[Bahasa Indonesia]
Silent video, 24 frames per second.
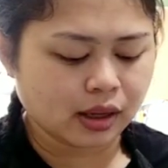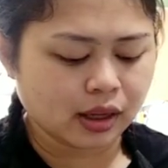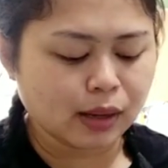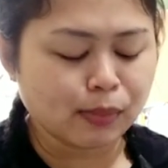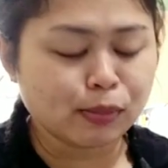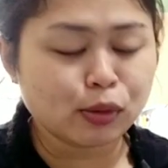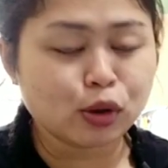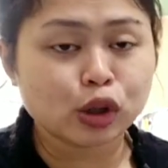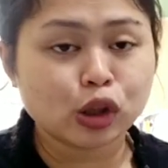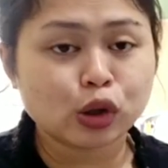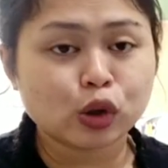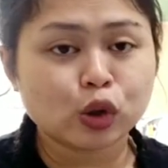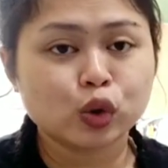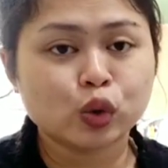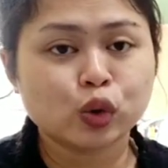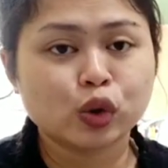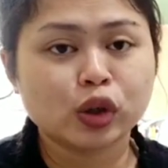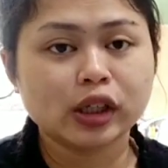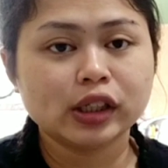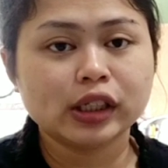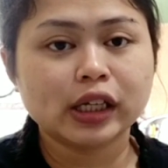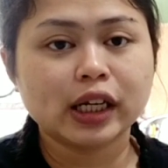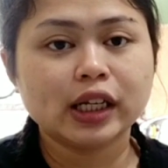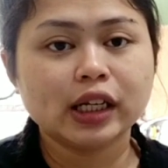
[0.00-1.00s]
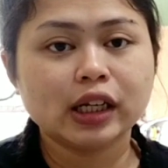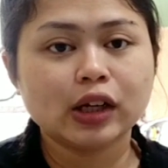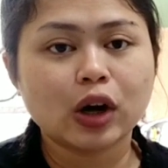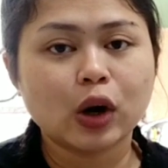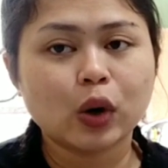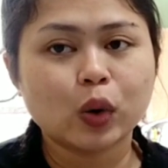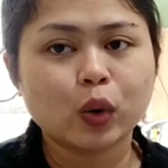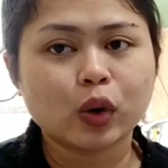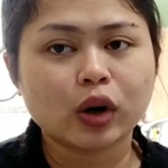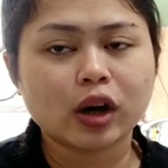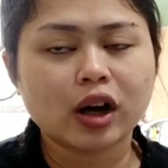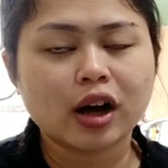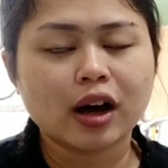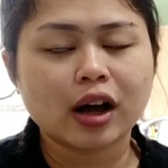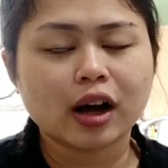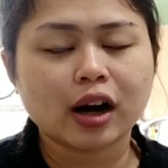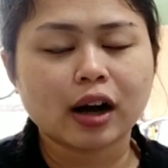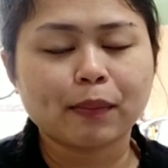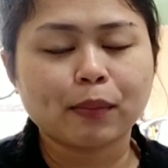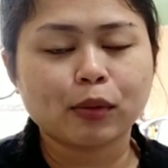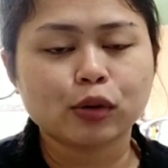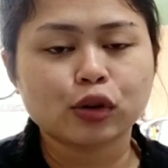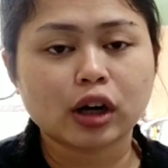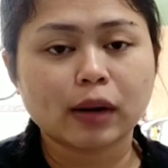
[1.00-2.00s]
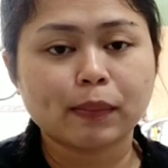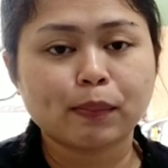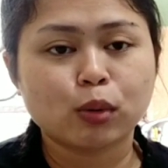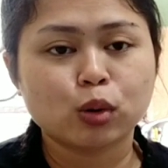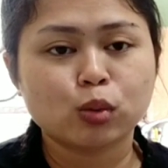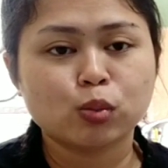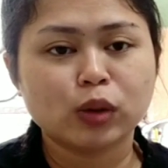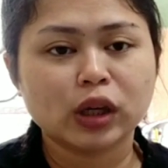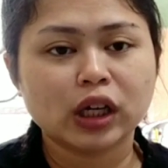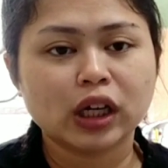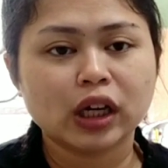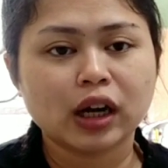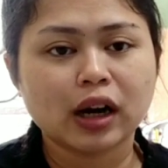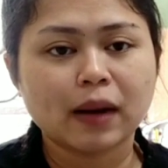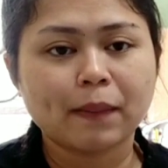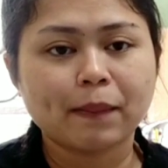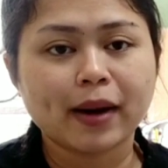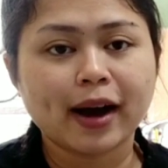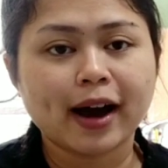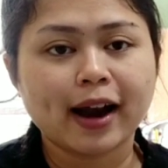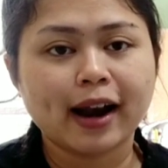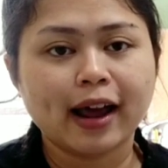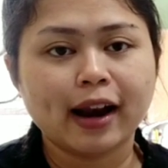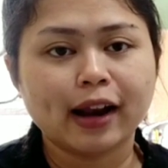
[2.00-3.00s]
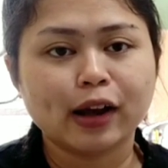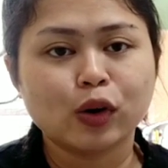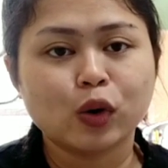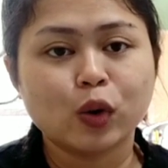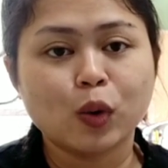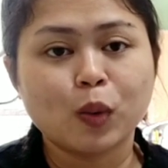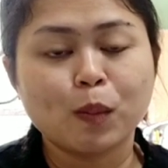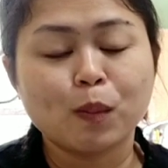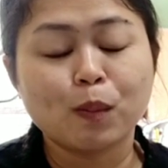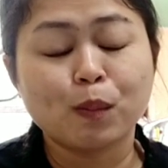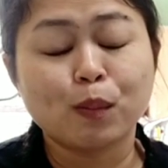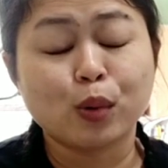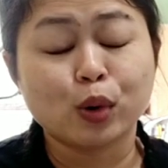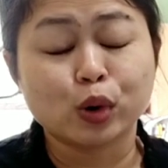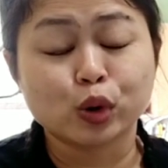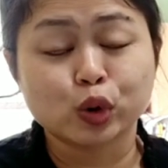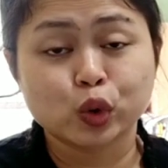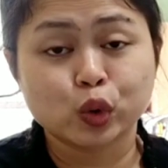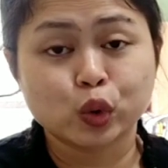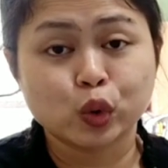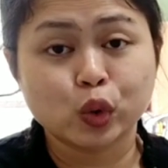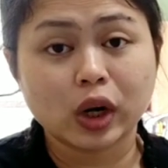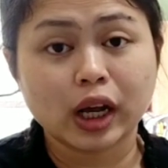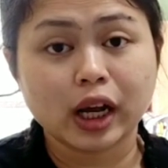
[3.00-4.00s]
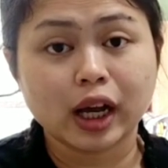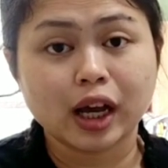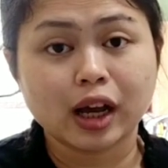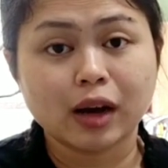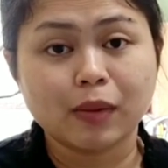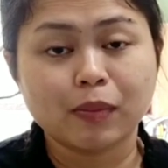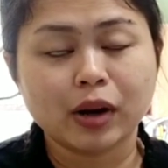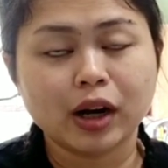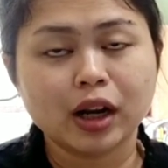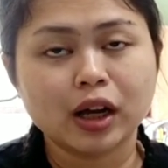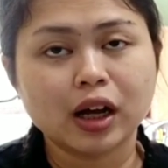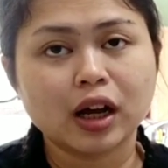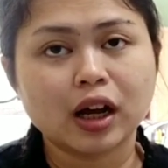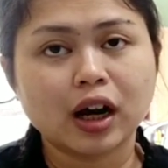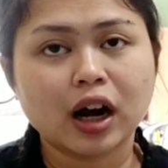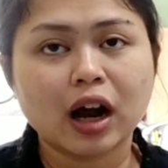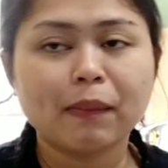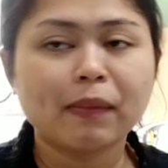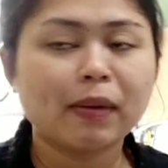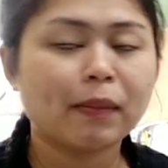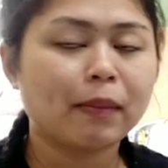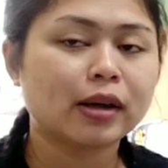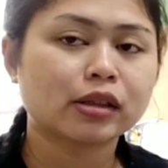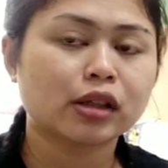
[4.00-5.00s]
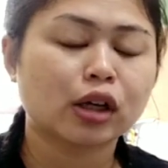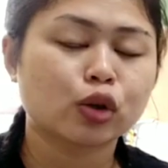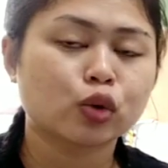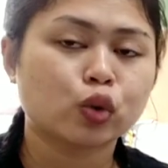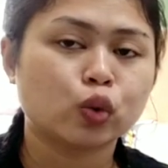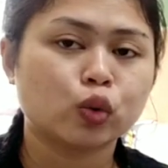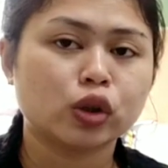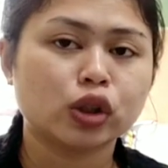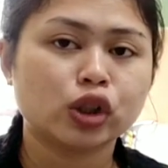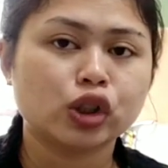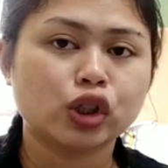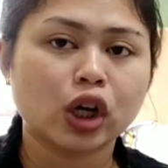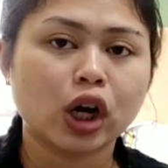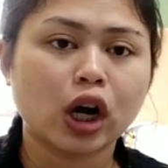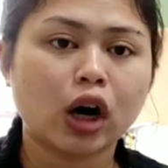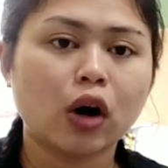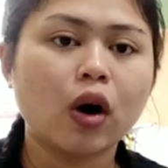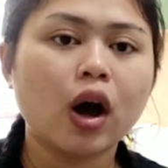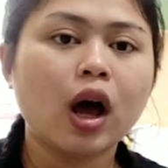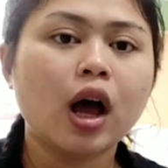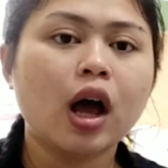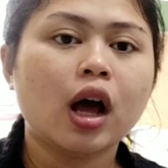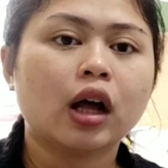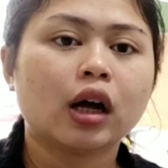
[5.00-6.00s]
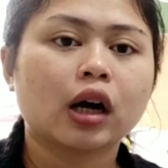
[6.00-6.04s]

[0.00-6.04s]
ya menurut aku juga jadi aku repot-repot mikir lapangan yang gombos lah ya paling nggak apa masak hijau